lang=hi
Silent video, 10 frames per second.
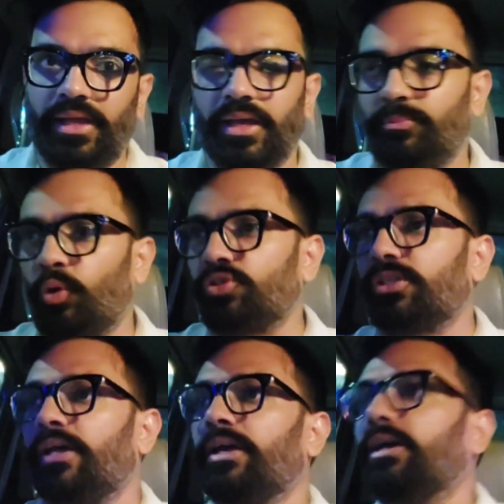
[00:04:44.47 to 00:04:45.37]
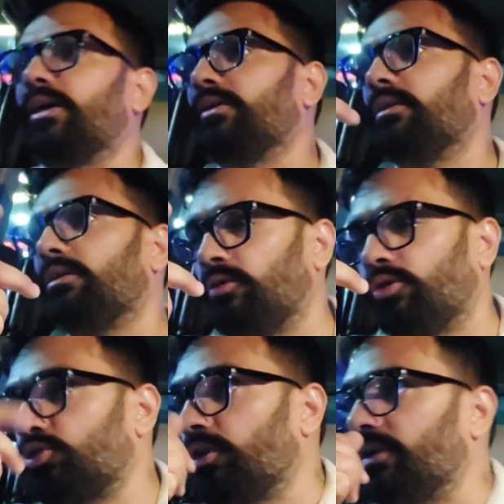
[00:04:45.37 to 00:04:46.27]
चाप लेके पहुंचना है
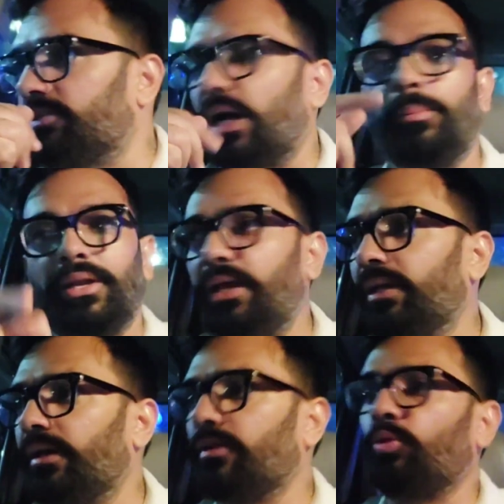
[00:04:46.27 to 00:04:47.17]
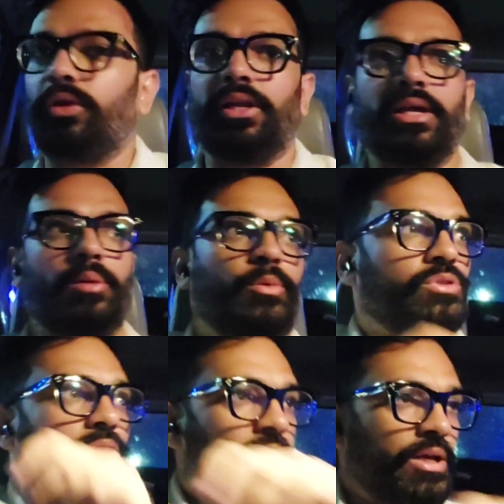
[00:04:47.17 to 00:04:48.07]
घर ओ सॉरी चाप बनाई है
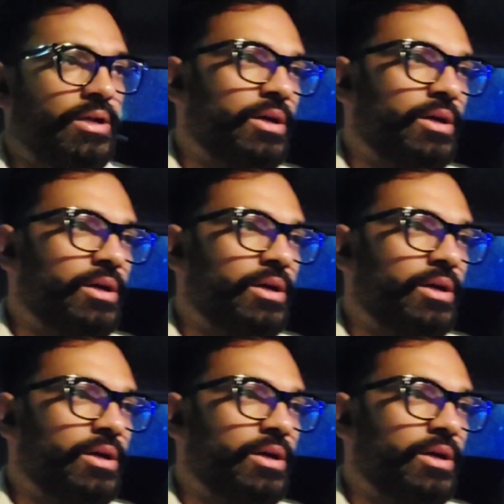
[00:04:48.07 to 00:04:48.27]
रोटी लेके